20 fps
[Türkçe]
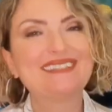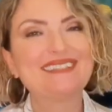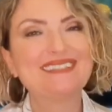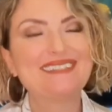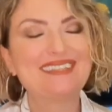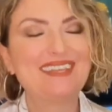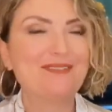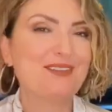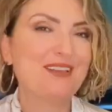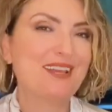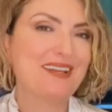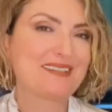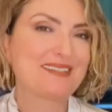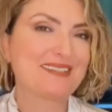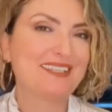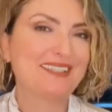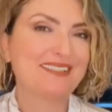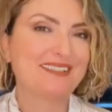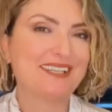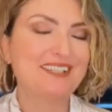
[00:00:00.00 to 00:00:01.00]
Sevgili
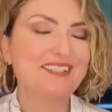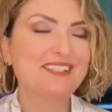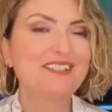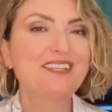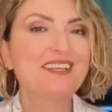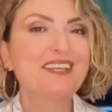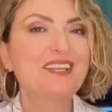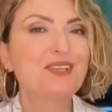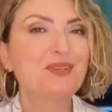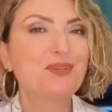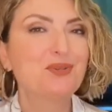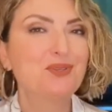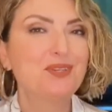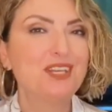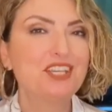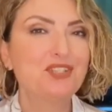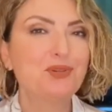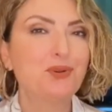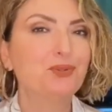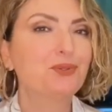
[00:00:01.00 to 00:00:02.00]
aslanlar,
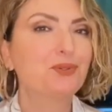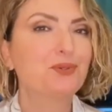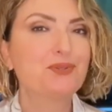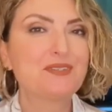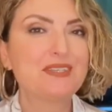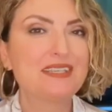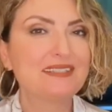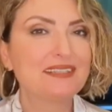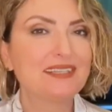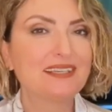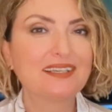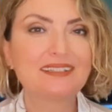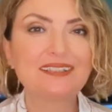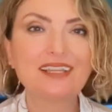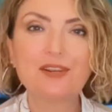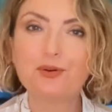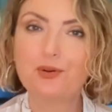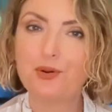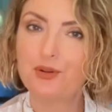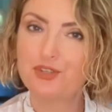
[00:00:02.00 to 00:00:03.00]
Güneş 19 Nisan'a
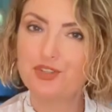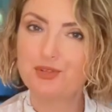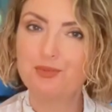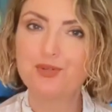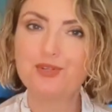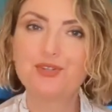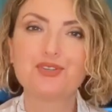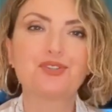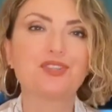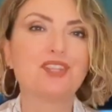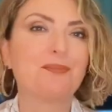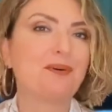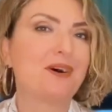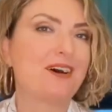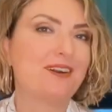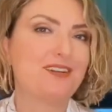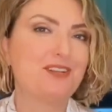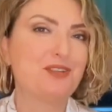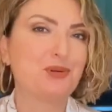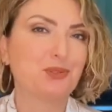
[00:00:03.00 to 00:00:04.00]
kadar Koç burcunda
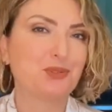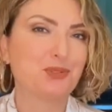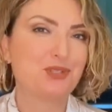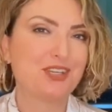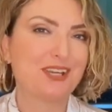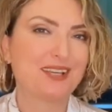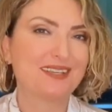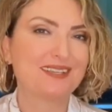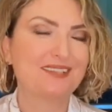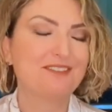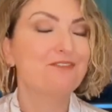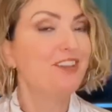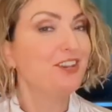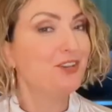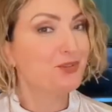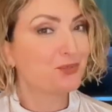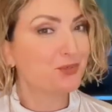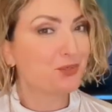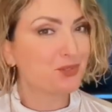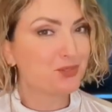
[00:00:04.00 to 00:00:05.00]
parlıyor olacak.
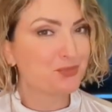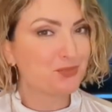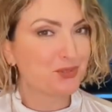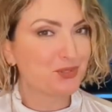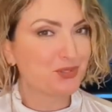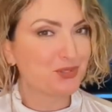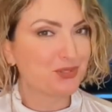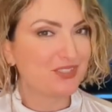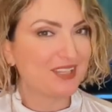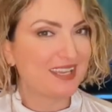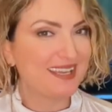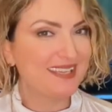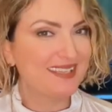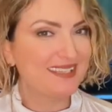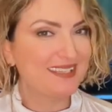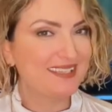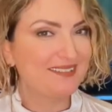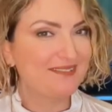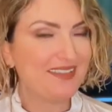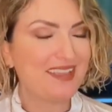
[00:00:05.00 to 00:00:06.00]
Venüs Koç burcunda
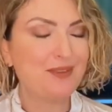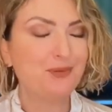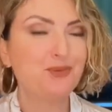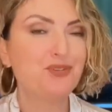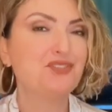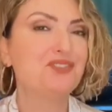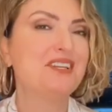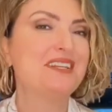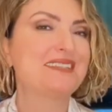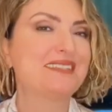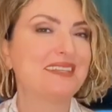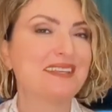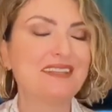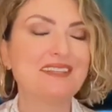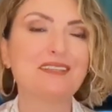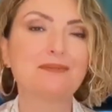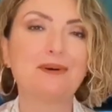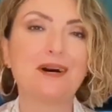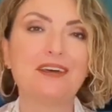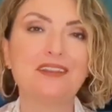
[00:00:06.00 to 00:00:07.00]
ve 3 Nisan
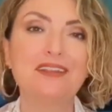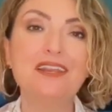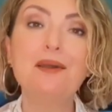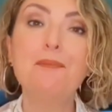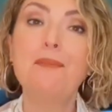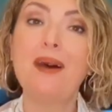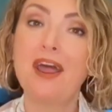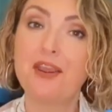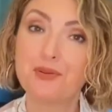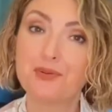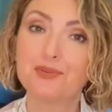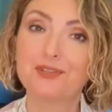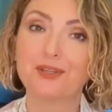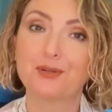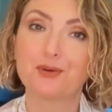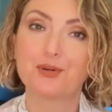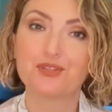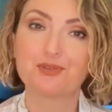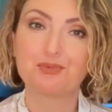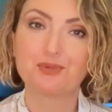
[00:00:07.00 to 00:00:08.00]
itibariyle Merkür de
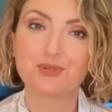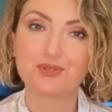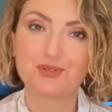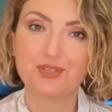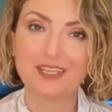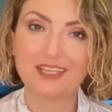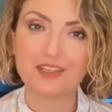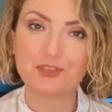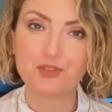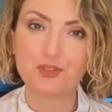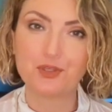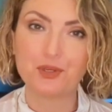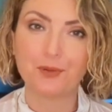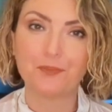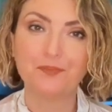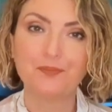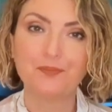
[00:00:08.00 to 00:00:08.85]
Koç burcuna geçiyor.